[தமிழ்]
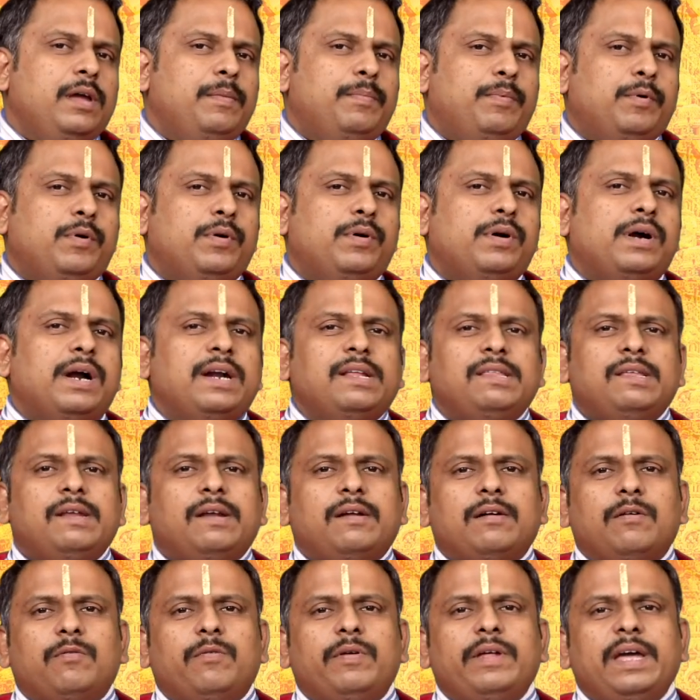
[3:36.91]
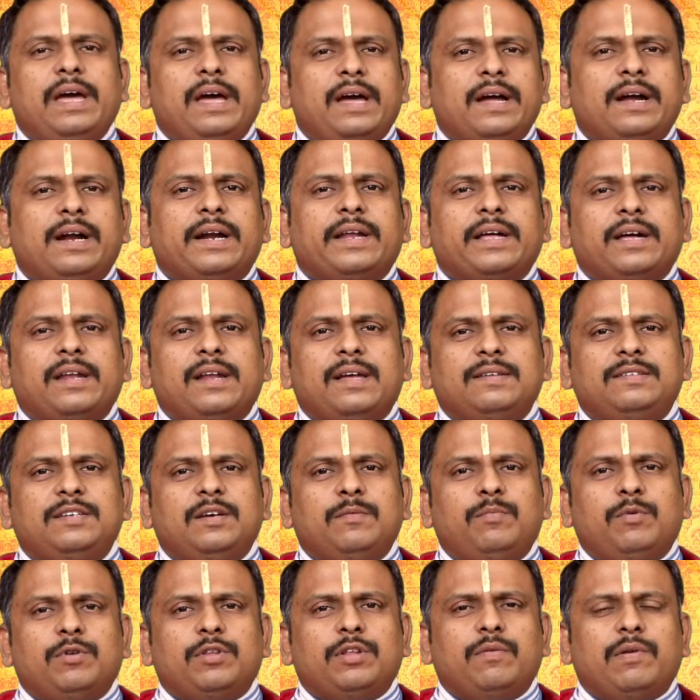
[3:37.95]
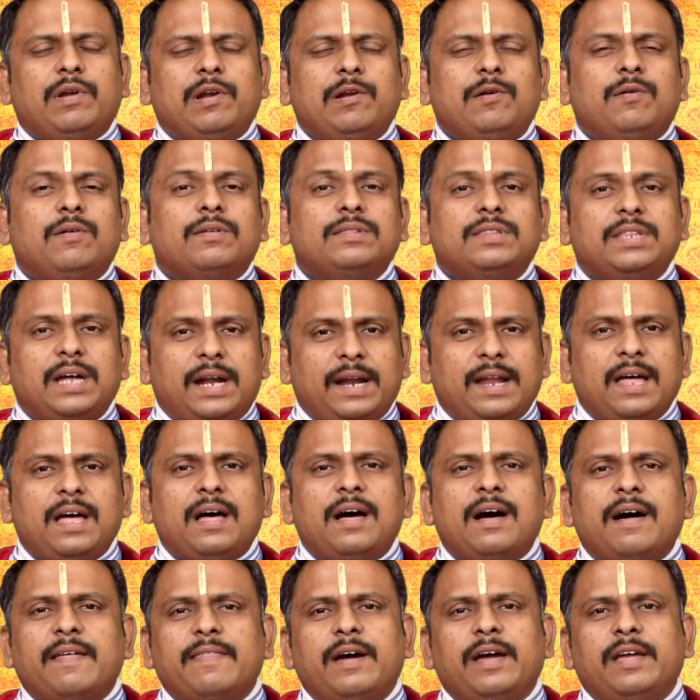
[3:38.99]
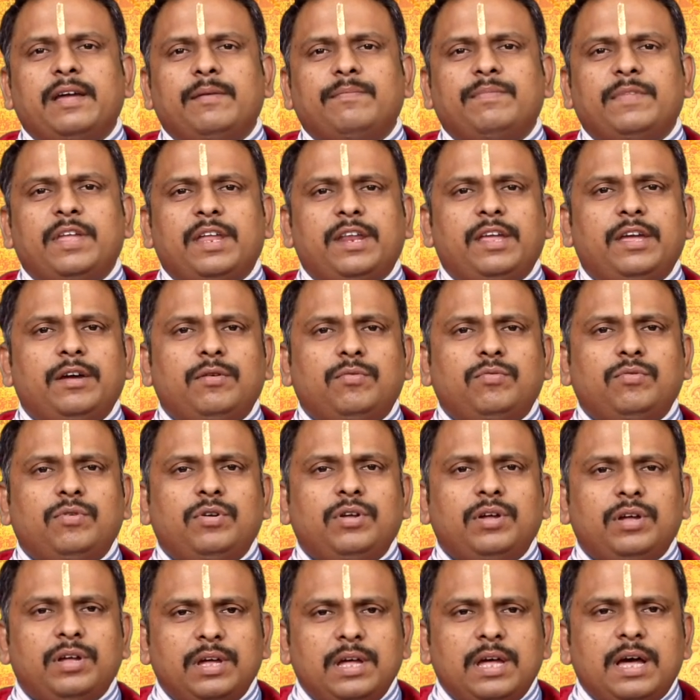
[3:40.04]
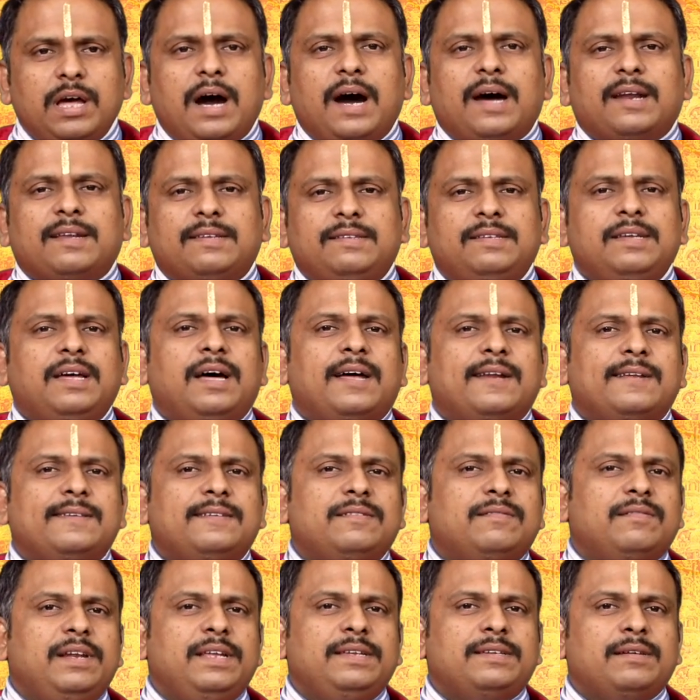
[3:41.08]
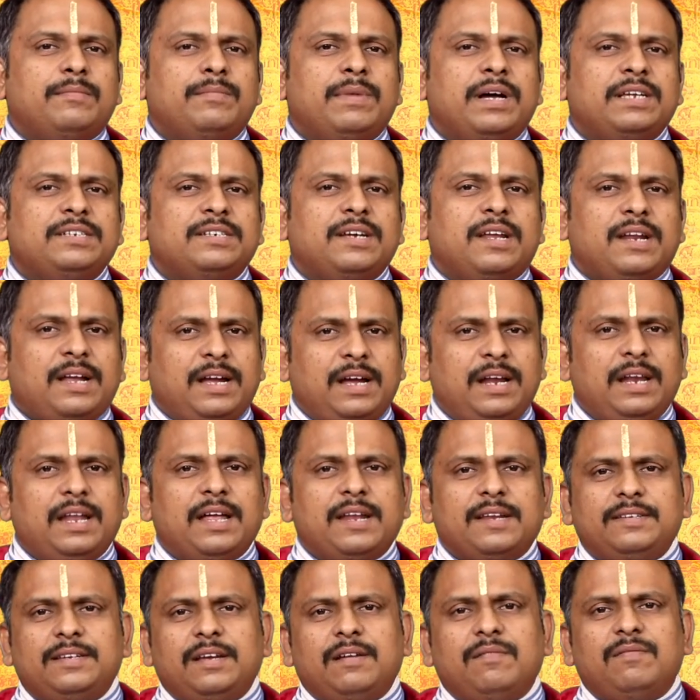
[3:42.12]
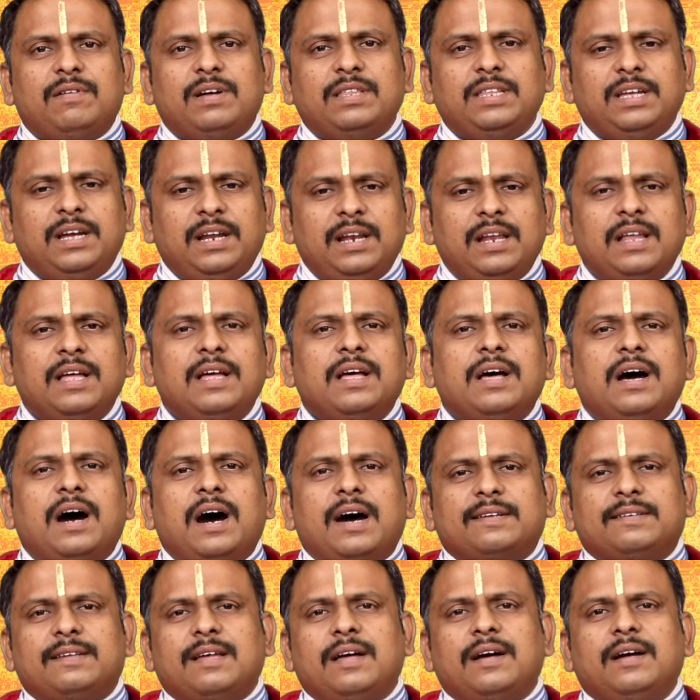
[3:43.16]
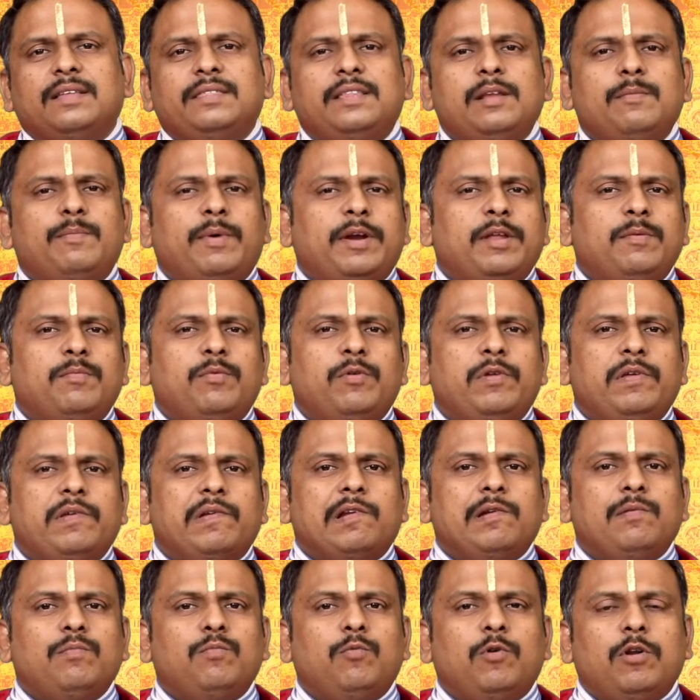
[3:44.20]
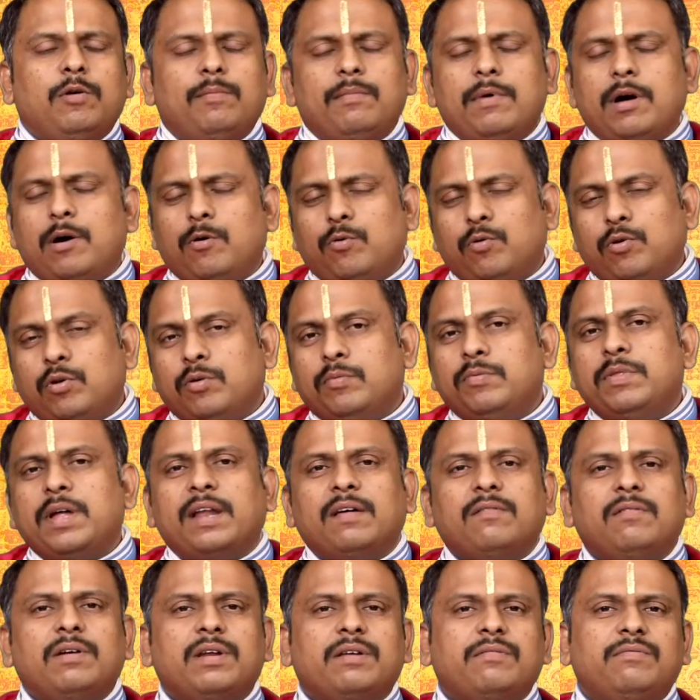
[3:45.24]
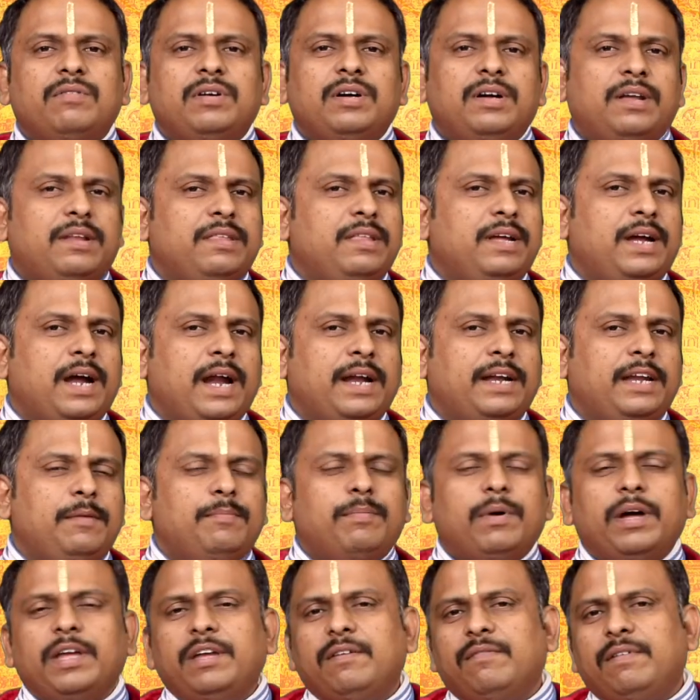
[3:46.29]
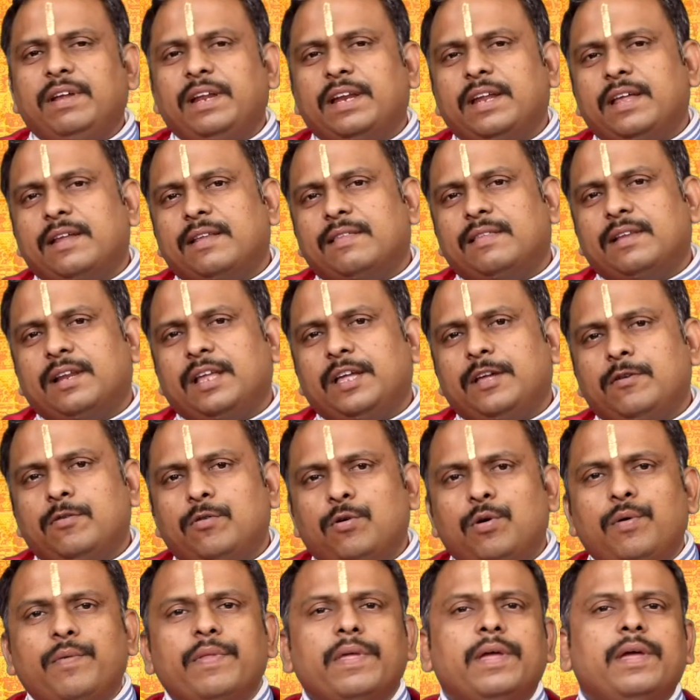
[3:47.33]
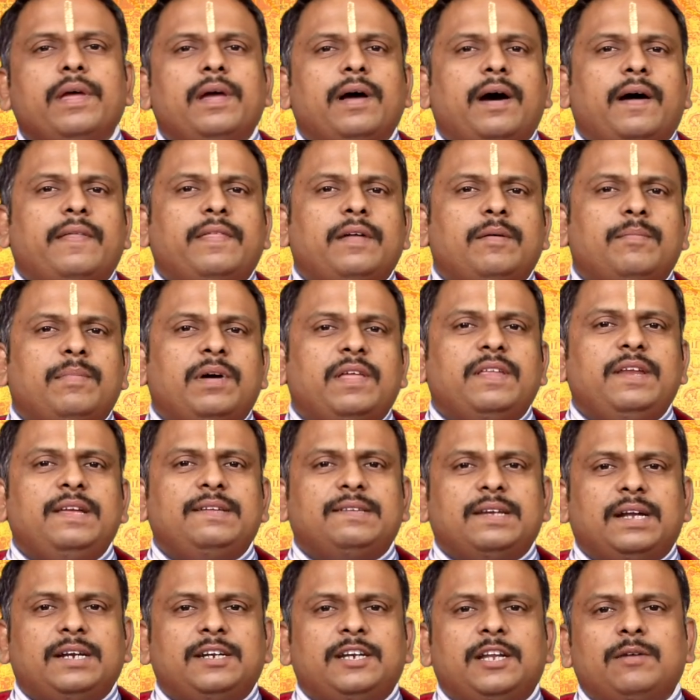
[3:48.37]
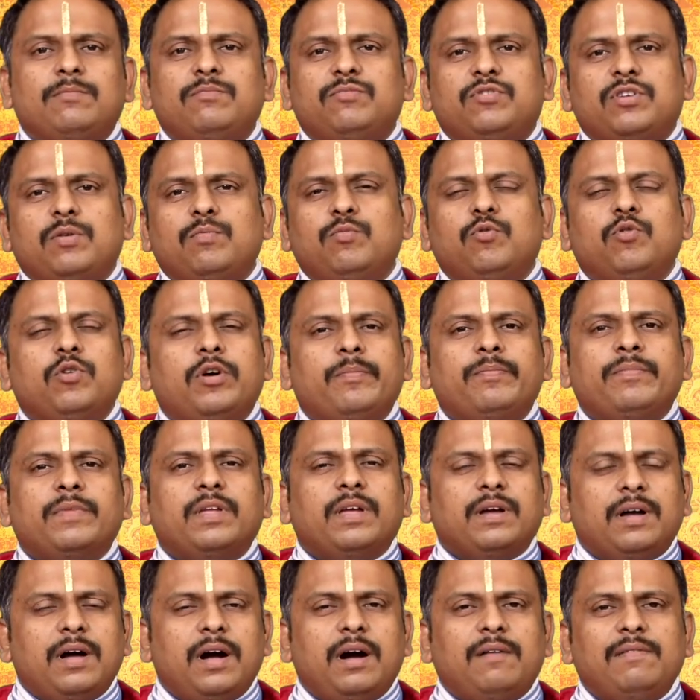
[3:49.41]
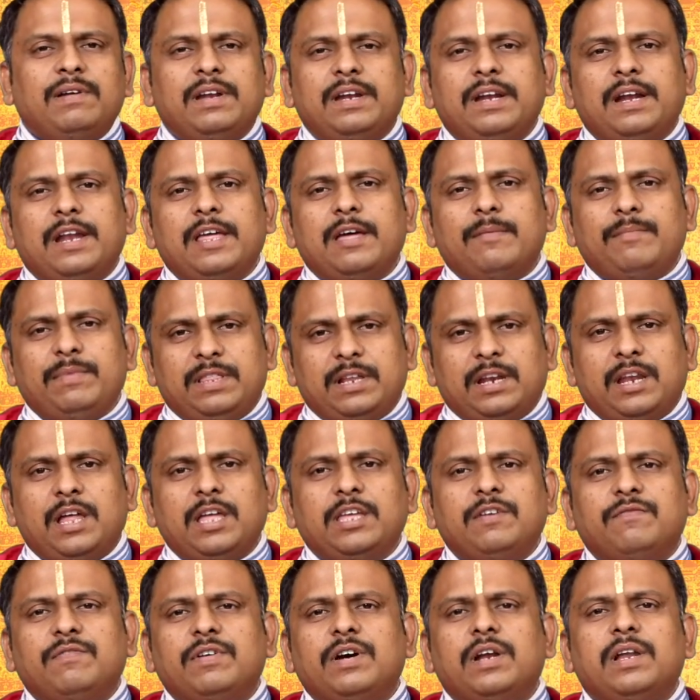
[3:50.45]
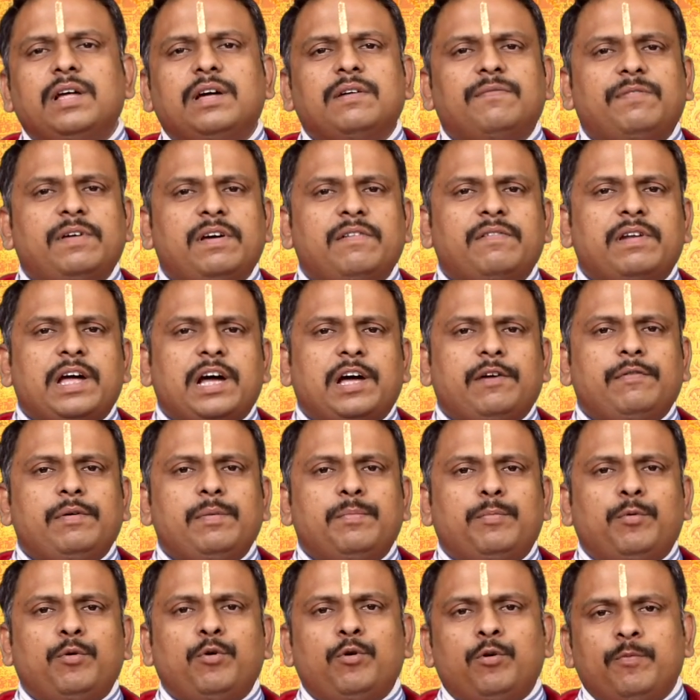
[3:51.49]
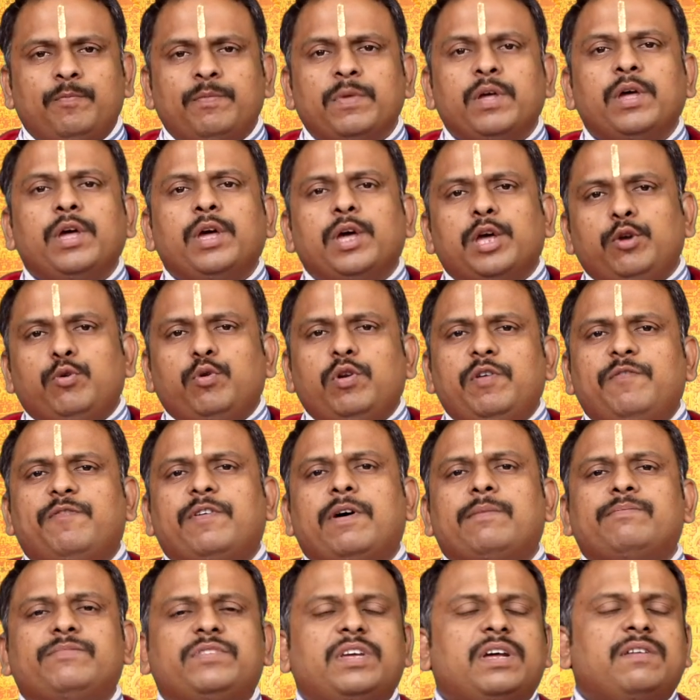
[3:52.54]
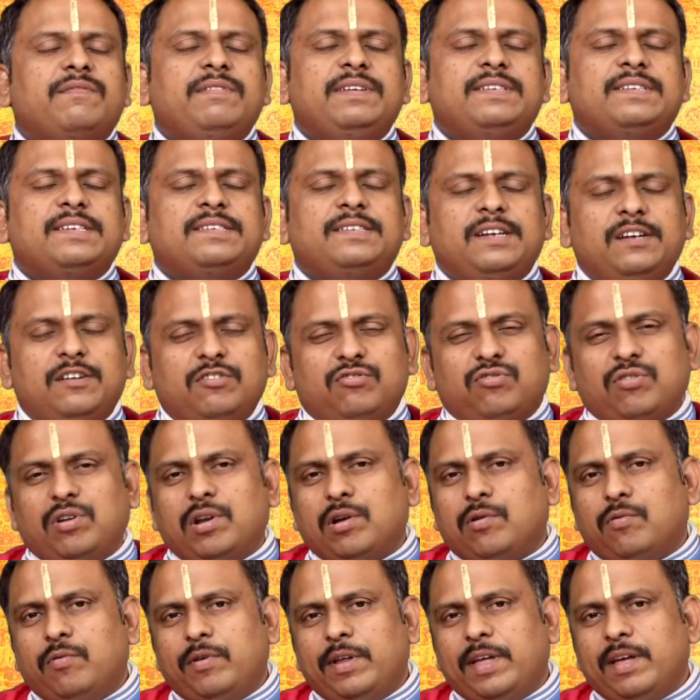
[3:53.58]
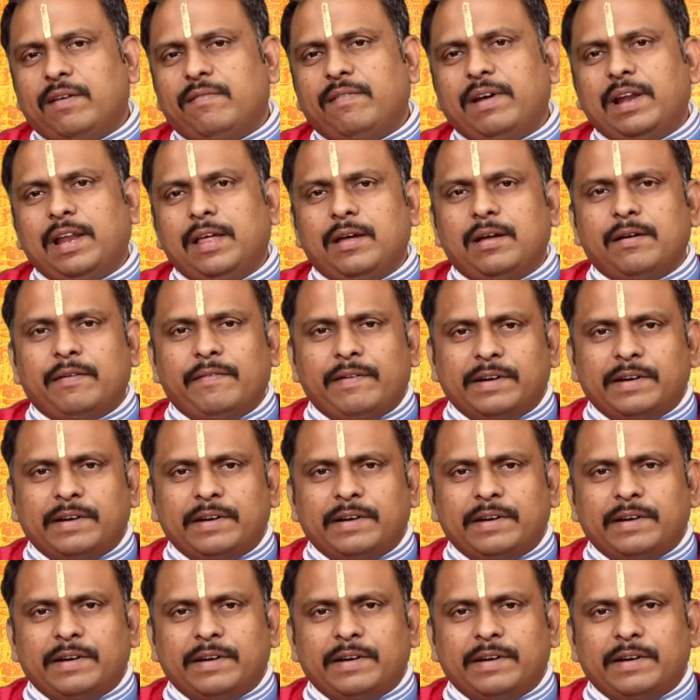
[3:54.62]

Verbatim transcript: இப்போது அடுத்து இருக்கக்கூடிய கடகராசியை பொறுத்தவரையிலும் தன ஆதாயம் நிறைய உண்டு அரசு அரசு வழி சமாச்சாரங்கள் அரசியல்வாதிகள் அரசாங்கத்தில் பணிபுரியவர்கள் மூலமாக ஒரு தன வரவுங்கிறது கண்டிப்பாக ஈவினிங் நேரத்தில் இருக்கும் அதே மாதிரி சட்டம் சமூகம் காவல் நிலையம் இதெல்லாம் இவங்களுக்கு ஃபேவராகவே போகும் யூனிஃபார்ம் சர்வீசஸ் என்று சொல்லக்கூடிய வேலை